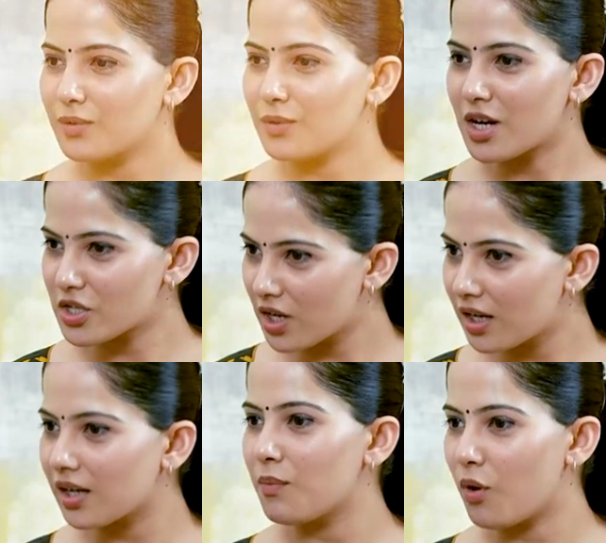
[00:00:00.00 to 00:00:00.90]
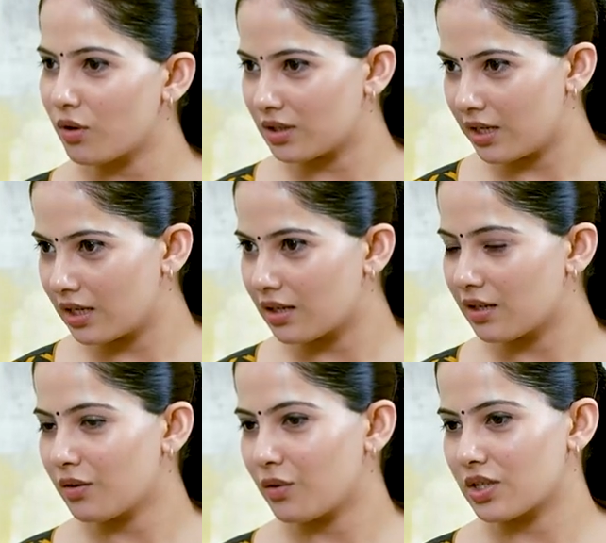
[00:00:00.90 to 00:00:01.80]
तो अच्छा लगा बहुत
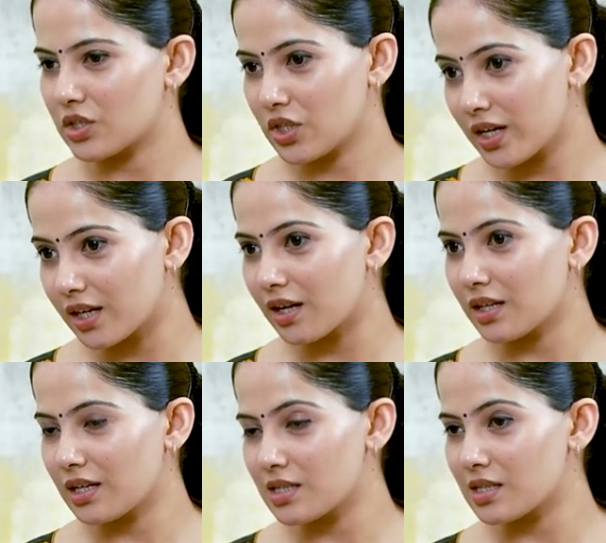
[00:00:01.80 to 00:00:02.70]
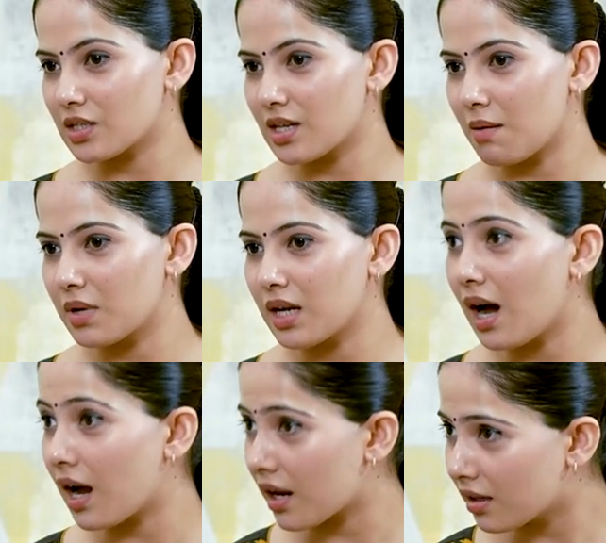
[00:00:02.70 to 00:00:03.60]
देखकर और अच्छा लगा कि सच सामने
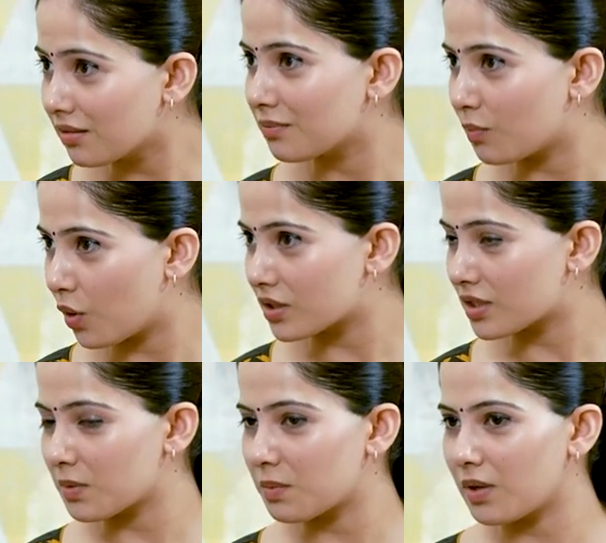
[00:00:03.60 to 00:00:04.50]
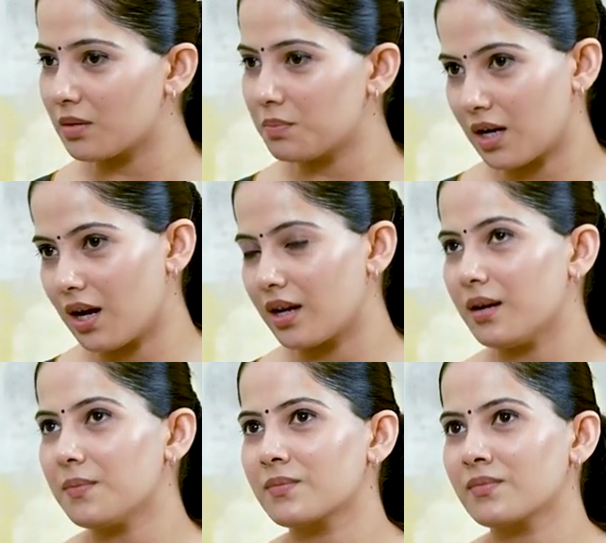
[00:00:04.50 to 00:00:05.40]
आया बहुत समय बाद पर
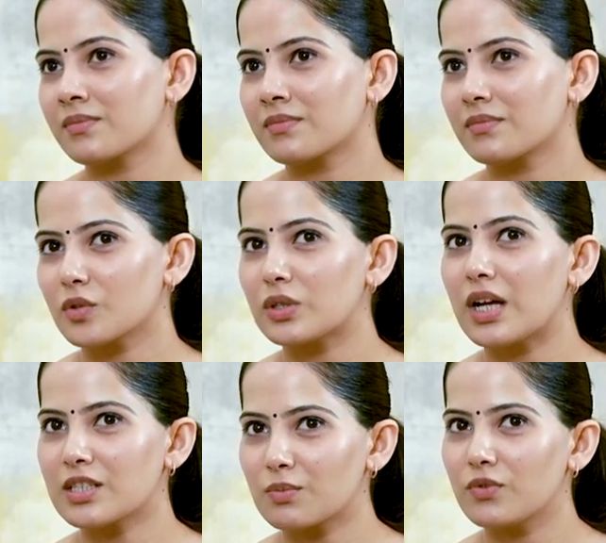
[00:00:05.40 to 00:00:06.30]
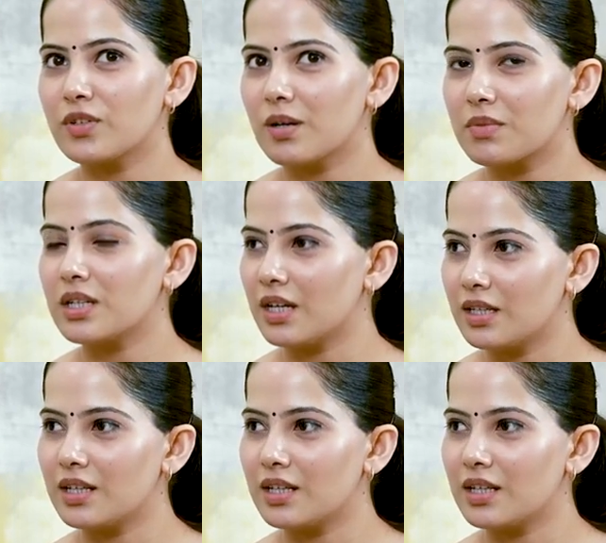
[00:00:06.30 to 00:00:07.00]
आया तो लास्ट मूवी हमने यही